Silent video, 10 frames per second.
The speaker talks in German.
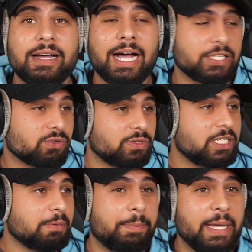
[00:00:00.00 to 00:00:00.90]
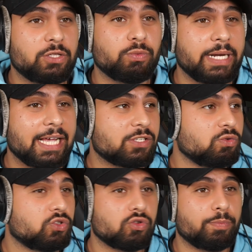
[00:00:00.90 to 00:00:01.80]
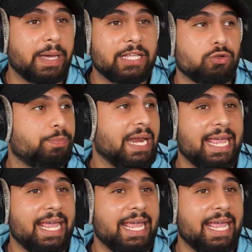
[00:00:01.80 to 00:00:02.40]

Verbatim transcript: Also nicht mal Pay to Win, er ist nur zu Pay to Play,